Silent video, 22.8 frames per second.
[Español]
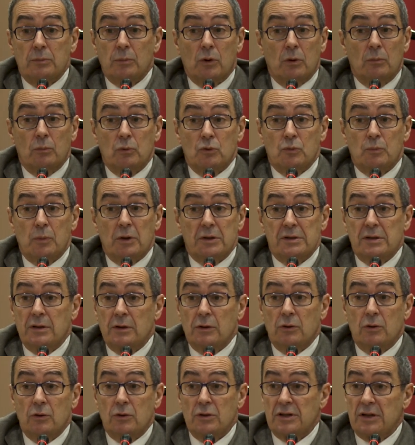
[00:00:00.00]
por ejemplo, los planes
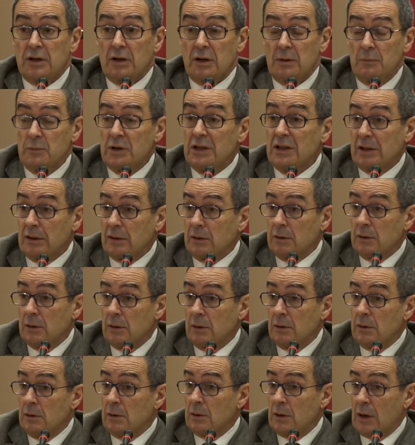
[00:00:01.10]
directores se remiten
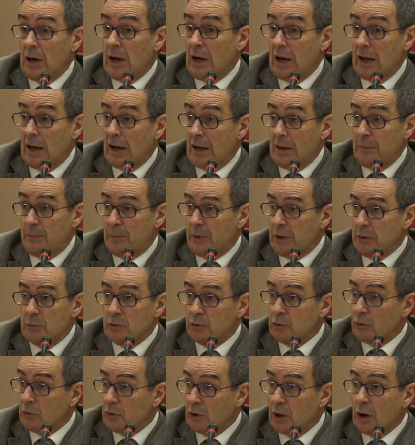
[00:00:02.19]
al
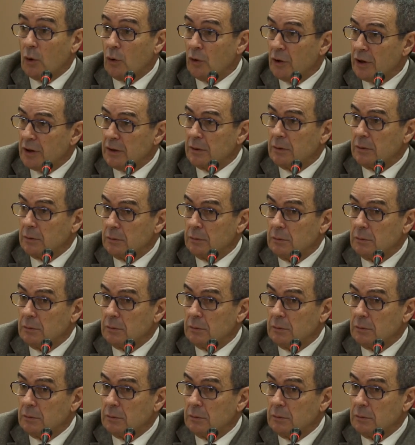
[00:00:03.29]
perímetro de la ODE.